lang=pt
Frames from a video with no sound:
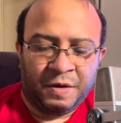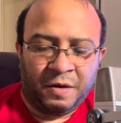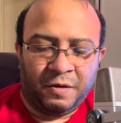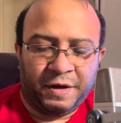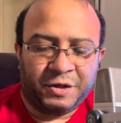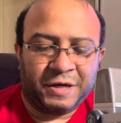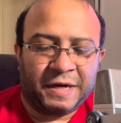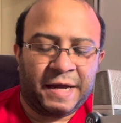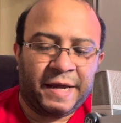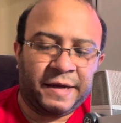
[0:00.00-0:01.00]
Ó, ele já
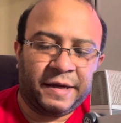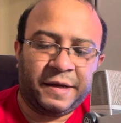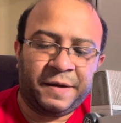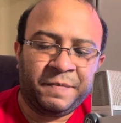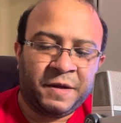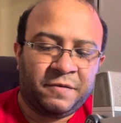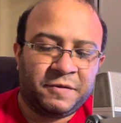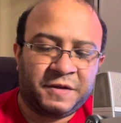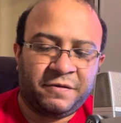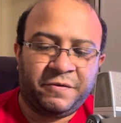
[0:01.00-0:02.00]
carrega aqui,
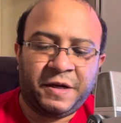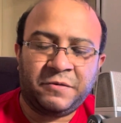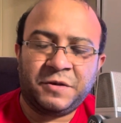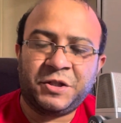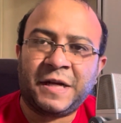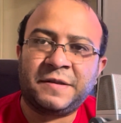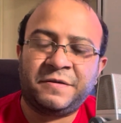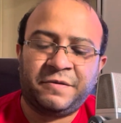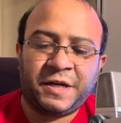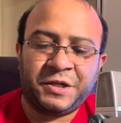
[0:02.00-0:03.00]
você vê que nos Estados
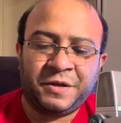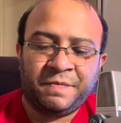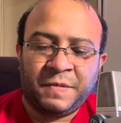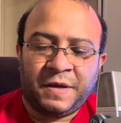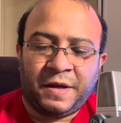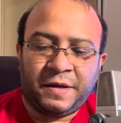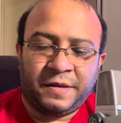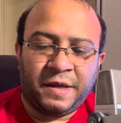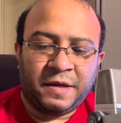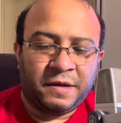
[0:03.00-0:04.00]
Invest, ele
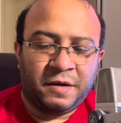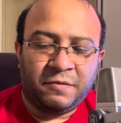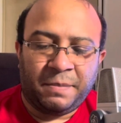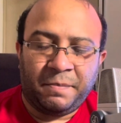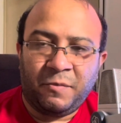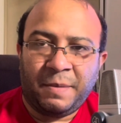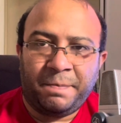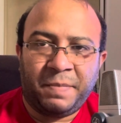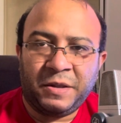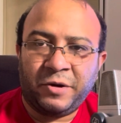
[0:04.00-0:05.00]
tem aqui uma, uma
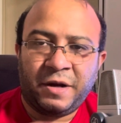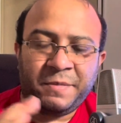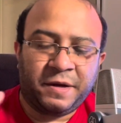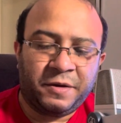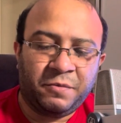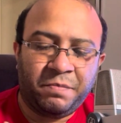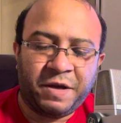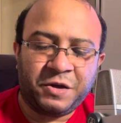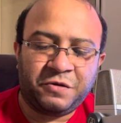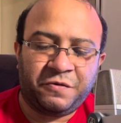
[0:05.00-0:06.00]
panorâmica, aqui um
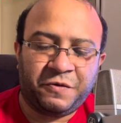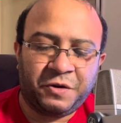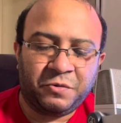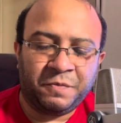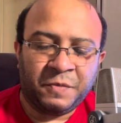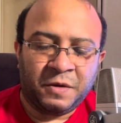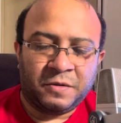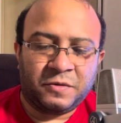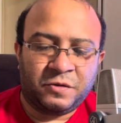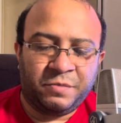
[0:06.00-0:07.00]
pente fino
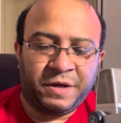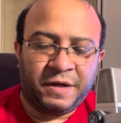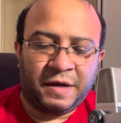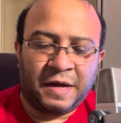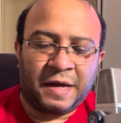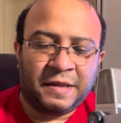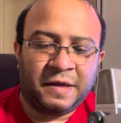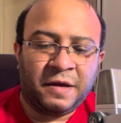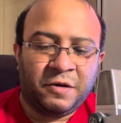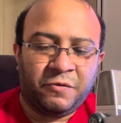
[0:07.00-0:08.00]
sobre
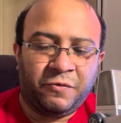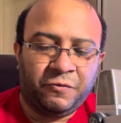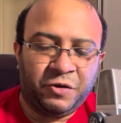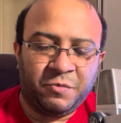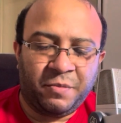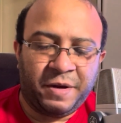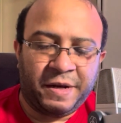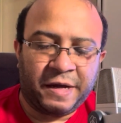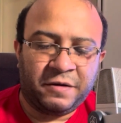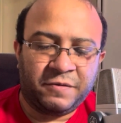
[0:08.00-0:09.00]
cada fundo
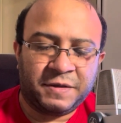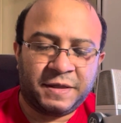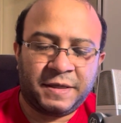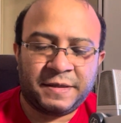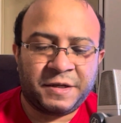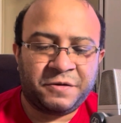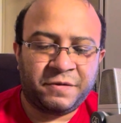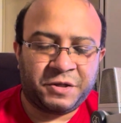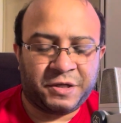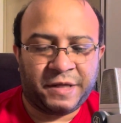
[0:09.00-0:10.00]
imobiliário que você deseja
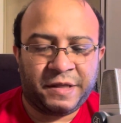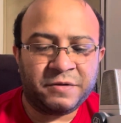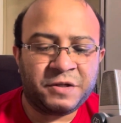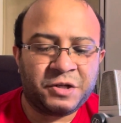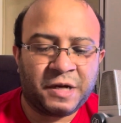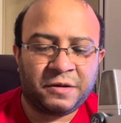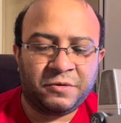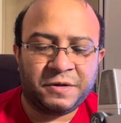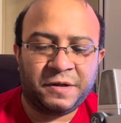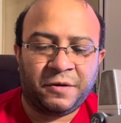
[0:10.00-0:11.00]
investir. Aí tem os
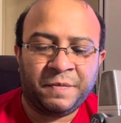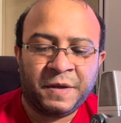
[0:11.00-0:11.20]
indicadores, né? Ó,